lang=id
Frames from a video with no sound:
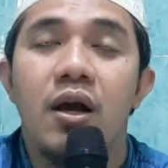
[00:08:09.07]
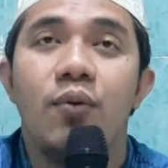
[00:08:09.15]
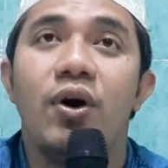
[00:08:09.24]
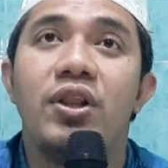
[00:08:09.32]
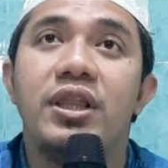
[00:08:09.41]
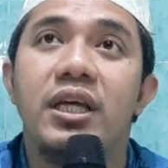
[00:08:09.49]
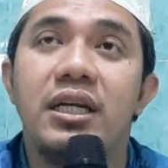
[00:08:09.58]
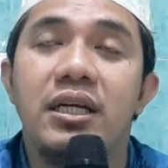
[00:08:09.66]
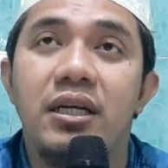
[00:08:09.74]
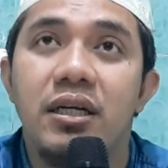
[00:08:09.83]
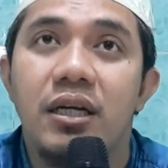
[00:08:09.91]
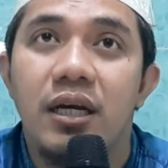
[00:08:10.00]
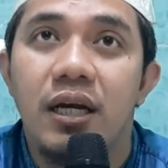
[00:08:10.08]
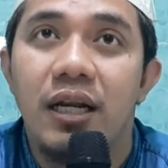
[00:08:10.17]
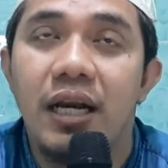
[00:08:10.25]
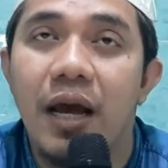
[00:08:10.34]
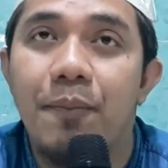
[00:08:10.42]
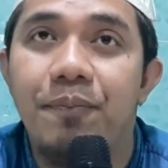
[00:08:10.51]
wonten
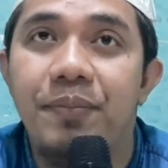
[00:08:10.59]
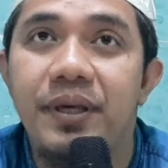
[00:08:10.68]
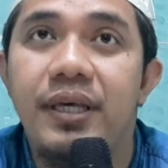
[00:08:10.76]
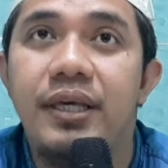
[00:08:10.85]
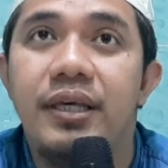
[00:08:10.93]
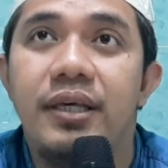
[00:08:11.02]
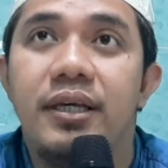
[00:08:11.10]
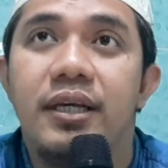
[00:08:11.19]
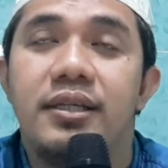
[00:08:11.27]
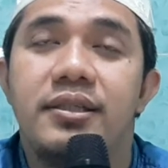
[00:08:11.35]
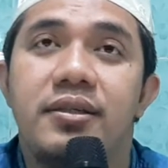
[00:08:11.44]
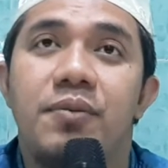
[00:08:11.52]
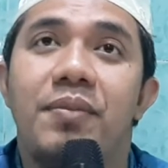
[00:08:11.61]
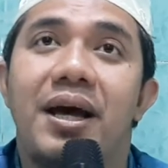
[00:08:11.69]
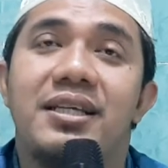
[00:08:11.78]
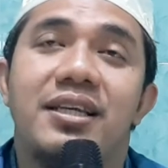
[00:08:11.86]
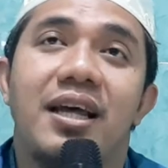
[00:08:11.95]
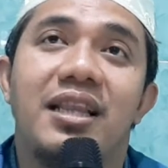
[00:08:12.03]
Nabi
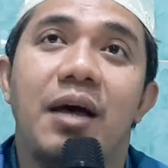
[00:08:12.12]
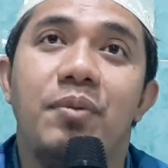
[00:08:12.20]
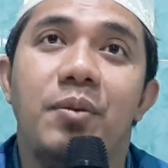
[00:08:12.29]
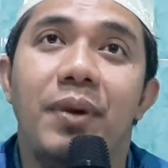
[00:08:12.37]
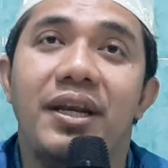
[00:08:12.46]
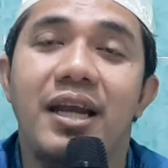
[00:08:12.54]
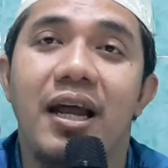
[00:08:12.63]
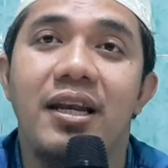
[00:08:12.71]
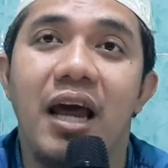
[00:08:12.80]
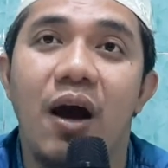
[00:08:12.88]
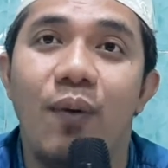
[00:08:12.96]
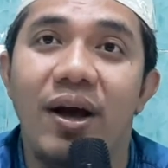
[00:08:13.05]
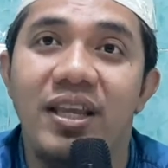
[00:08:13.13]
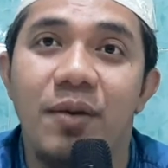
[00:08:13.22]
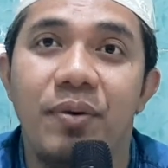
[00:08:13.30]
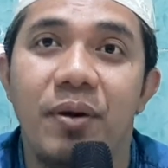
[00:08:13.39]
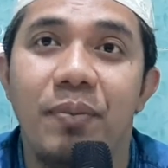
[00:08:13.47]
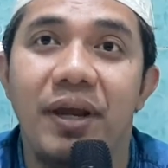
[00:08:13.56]
semasa tapi medan dakwanya
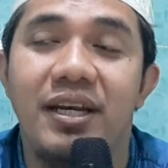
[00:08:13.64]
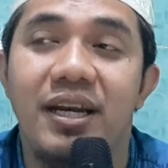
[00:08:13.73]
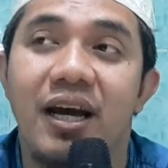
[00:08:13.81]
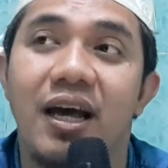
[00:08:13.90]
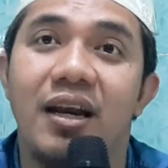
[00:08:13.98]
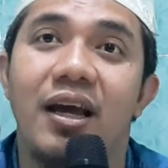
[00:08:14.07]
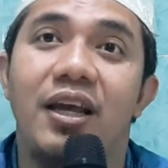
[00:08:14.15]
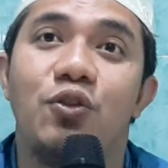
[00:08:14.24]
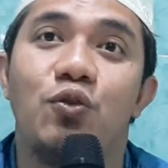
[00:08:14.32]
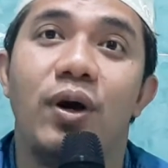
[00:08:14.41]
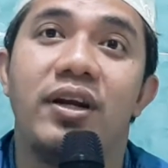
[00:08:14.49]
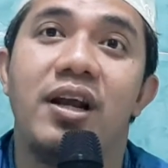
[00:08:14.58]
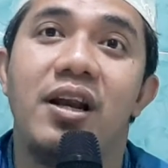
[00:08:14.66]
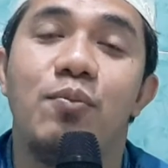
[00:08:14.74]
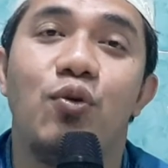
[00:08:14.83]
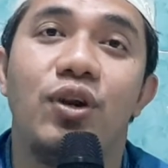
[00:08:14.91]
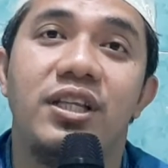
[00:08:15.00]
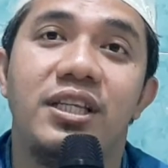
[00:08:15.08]
berbeda karena itu adalah
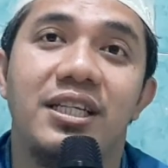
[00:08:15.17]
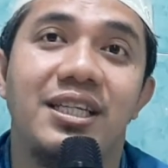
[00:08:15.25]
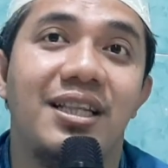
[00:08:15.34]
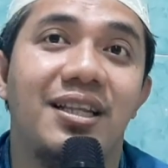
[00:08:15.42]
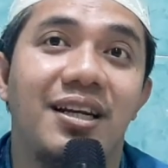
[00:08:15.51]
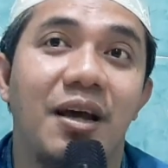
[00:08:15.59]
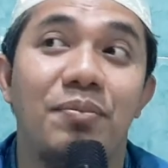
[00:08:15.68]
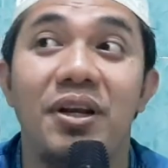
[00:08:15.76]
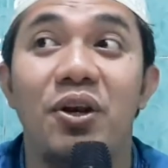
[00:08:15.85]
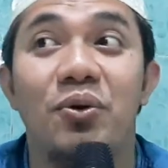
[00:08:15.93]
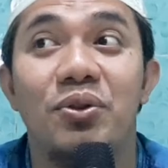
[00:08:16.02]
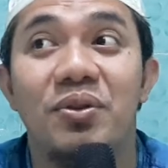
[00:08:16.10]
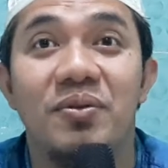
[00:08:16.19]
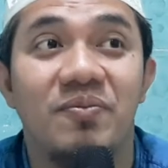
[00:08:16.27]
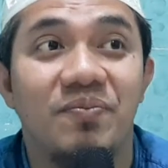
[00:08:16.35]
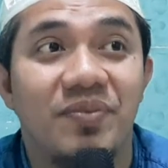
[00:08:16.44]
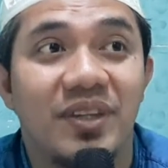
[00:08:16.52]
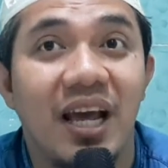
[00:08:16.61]
muridnya sinten Nabi Lut
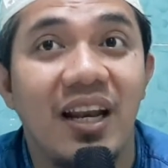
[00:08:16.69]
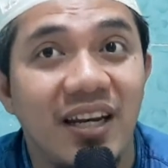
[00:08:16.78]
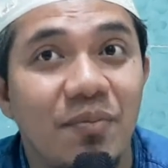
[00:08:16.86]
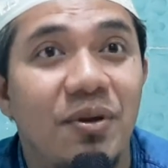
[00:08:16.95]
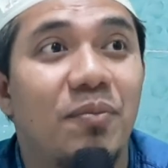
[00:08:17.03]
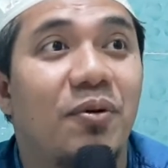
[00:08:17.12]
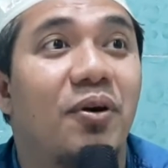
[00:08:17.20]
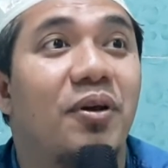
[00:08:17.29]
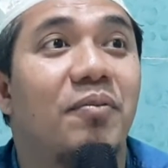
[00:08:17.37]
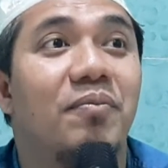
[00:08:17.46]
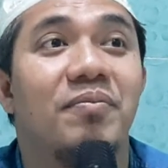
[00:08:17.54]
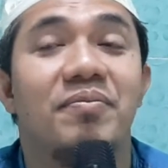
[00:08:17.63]
kali Nabi Ibrahim